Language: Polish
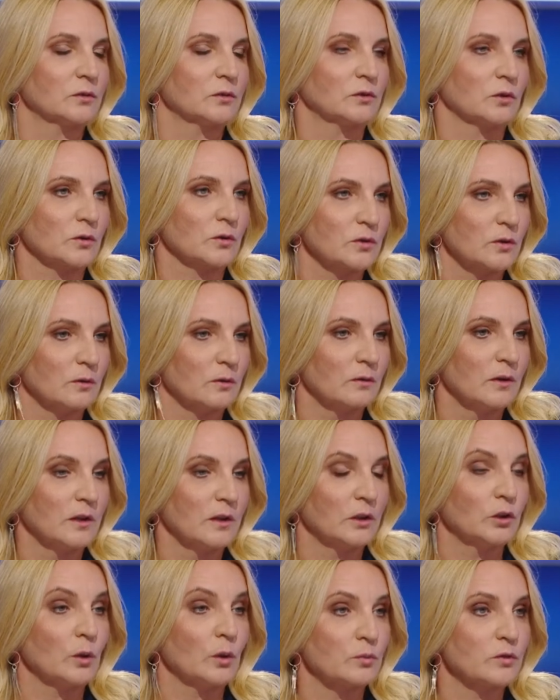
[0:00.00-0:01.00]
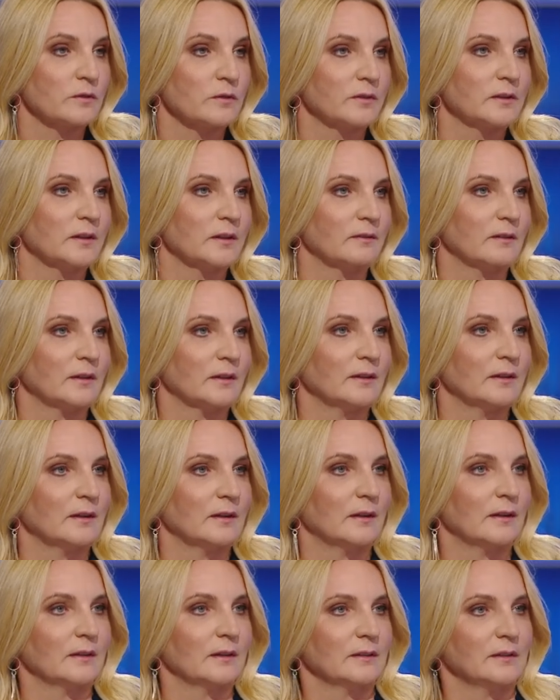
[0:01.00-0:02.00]
to są i dobrze
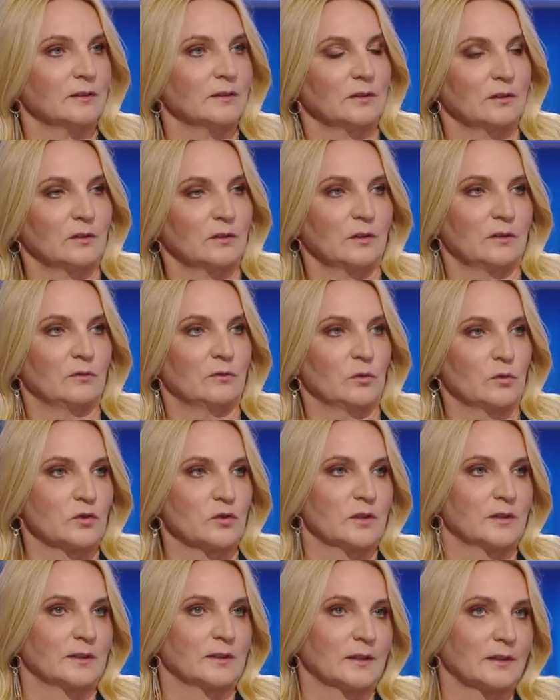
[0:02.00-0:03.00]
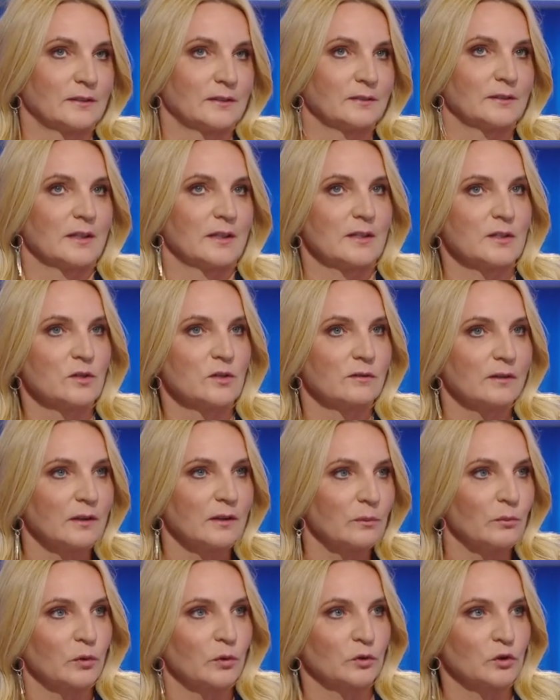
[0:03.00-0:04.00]
wydawane, a nie tylko i wyłącznie tak
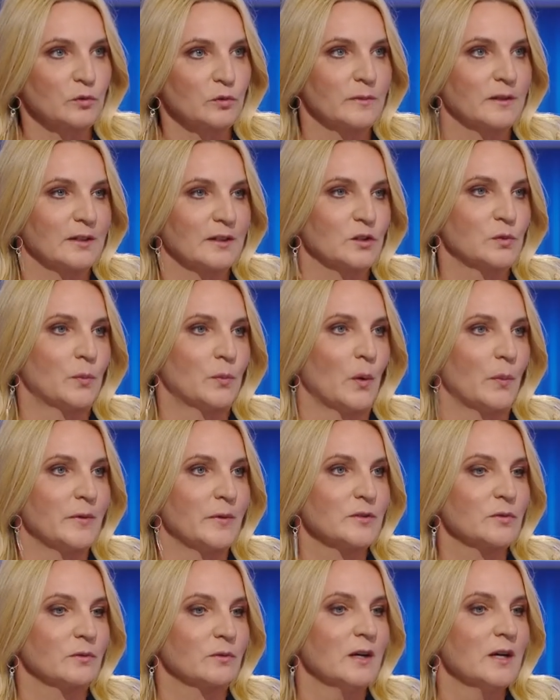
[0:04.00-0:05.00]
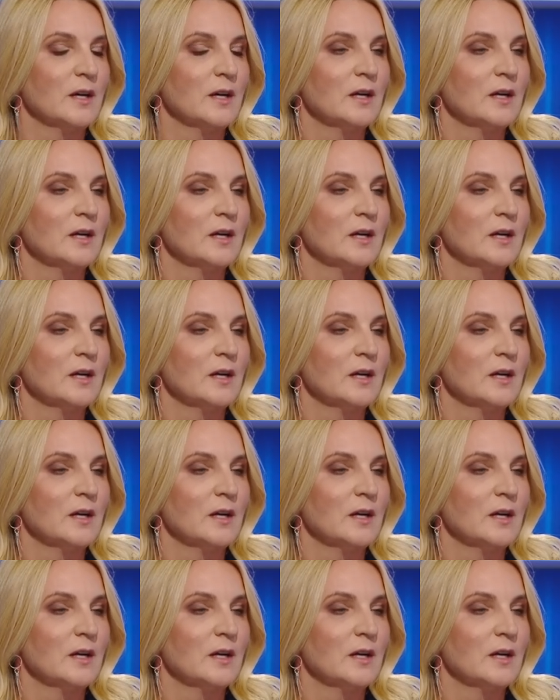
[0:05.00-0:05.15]
realizowane, bo ktoś ma jakiś pomysł,